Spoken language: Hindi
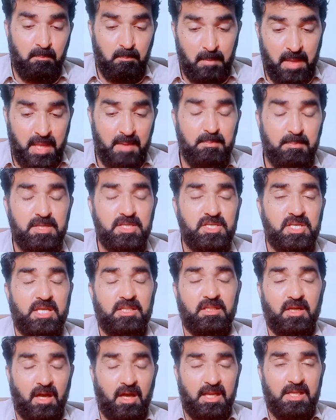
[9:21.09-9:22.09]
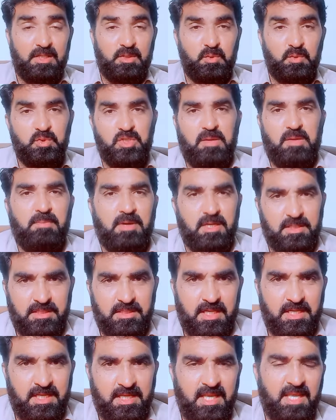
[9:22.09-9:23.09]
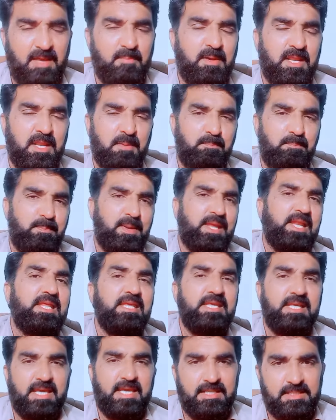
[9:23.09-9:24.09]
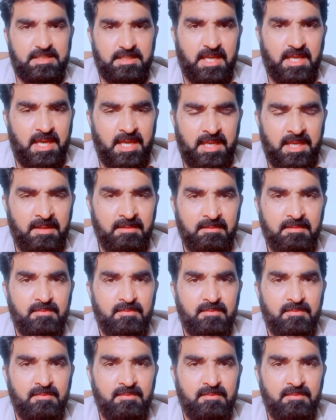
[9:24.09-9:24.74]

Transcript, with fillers: मैं भी शायद गलत हूं ये बात करके कि मैंने पहले ही कह दिया है